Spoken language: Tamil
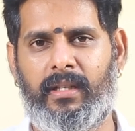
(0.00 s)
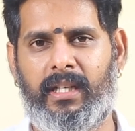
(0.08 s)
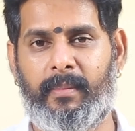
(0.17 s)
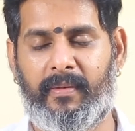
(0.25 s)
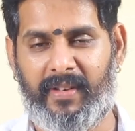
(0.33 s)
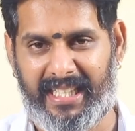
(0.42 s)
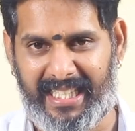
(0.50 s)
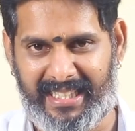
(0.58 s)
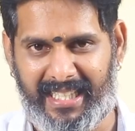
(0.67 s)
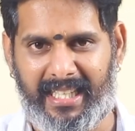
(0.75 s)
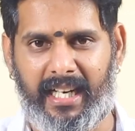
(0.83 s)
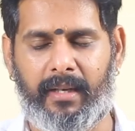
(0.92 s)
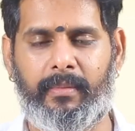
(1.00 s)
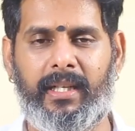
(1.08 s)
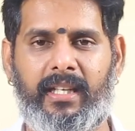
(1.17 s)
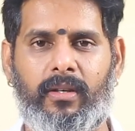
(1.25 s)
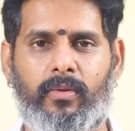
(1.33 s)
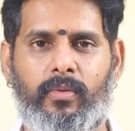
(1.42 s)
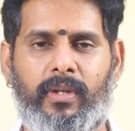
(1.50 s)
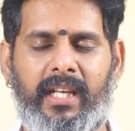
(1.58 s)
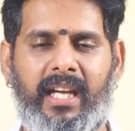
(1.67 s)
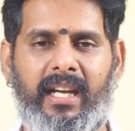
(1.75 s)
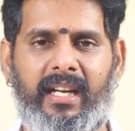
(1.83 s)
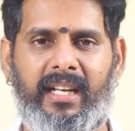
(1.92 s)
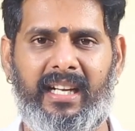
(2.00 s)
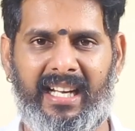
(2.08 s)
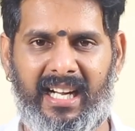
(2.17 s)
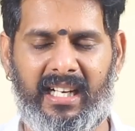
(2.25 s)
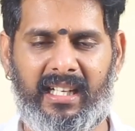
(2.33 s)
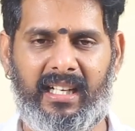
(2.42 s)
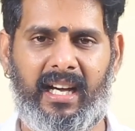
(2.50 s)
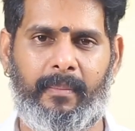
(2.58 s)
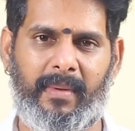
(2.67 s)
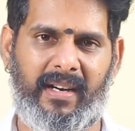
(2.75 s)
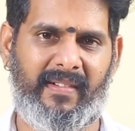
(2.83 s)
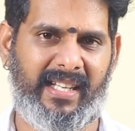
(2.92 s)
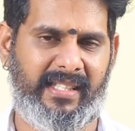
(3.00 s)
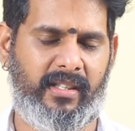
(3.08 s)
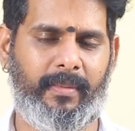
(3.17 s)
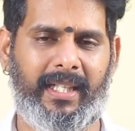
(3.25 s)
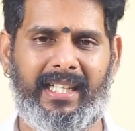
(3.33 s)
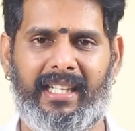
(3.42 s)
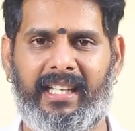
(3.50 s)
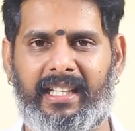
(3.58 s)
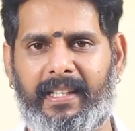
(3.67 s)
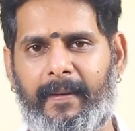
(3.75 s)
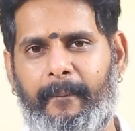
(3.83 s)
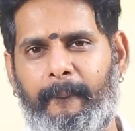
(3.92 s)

நம்ம விரதத்தை கடைபிடிக்கக்கூடிய நாள் அமாவாசையும் இருக்கு அன்னைக்கு